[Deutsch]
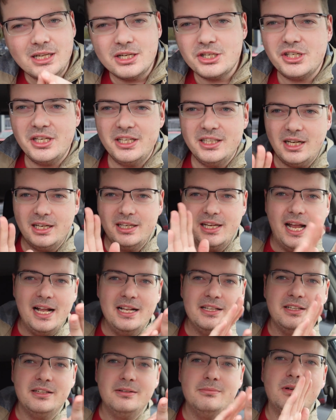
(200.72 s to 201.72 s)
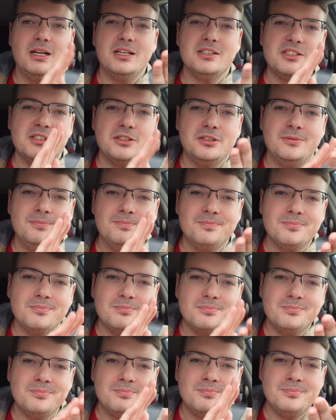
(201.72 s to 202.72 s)
stehen da die Eltern, machen so,
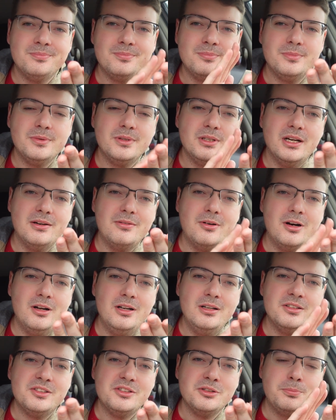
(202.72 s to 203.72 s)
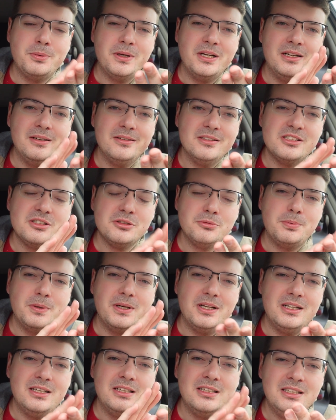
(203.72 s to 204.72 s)
jawohl, super,
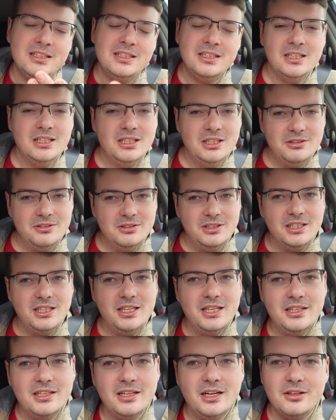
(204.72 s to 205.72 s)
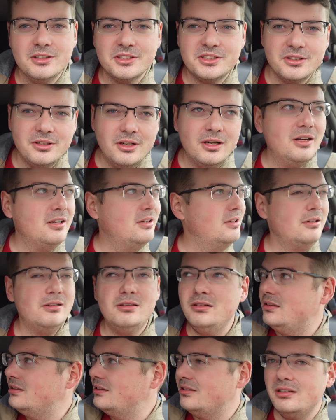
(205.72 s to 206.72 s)
super. Und die Kinder auch so,
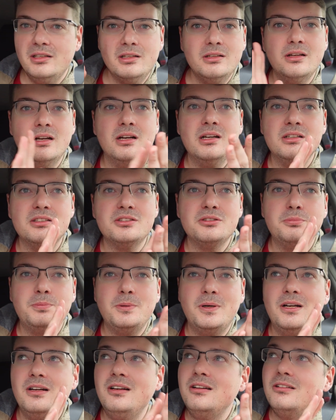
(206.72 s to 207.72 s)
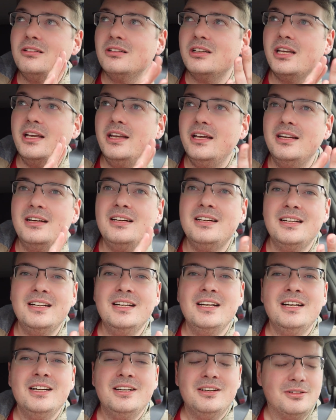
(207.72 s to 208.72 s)
äh, ja, super, okay.
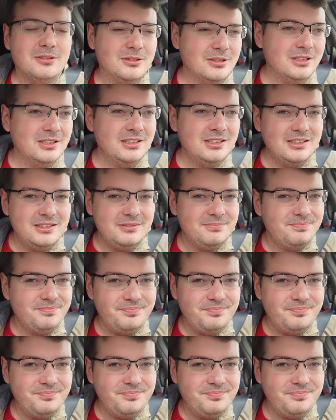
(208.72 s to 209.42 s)
Und